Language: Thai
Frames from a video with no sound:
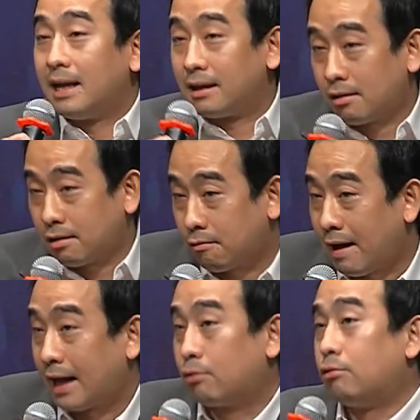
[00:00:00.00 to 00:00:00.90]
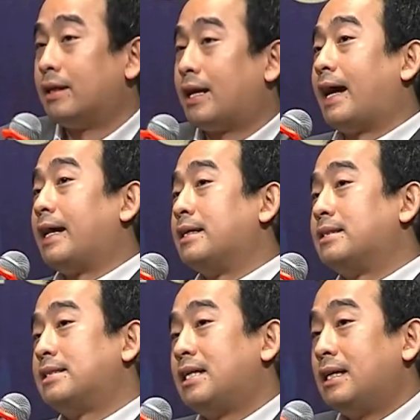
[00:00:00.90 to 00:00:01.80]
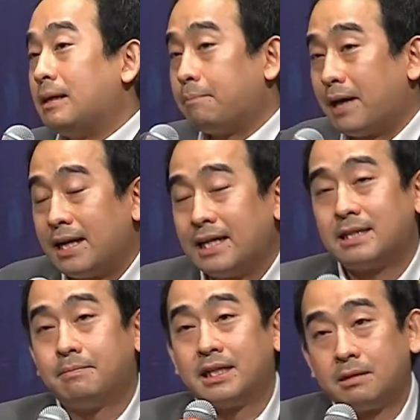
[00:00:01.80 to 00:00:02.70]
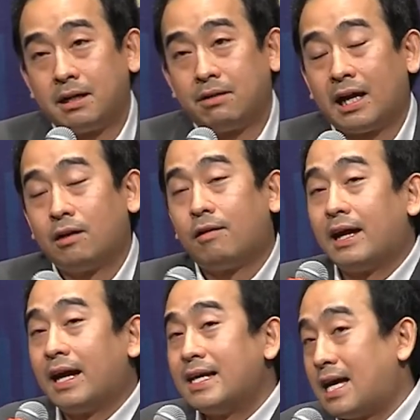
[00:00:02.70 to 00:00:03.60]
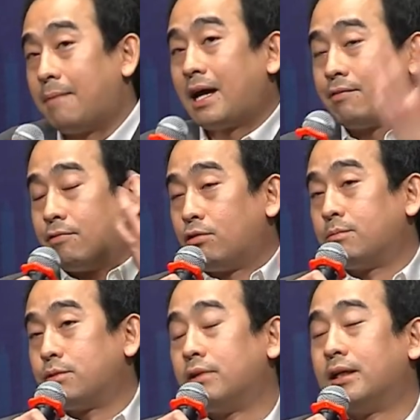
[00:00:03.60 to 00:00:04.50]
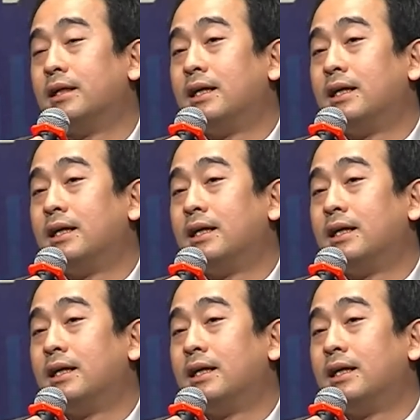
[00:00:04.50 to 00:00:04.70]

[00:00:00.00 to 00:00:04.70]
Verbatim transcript: แล้วก็กวาดคนไทยที่เป็น SME ที่เป็นรายย่อยให้สามารถระดมทุน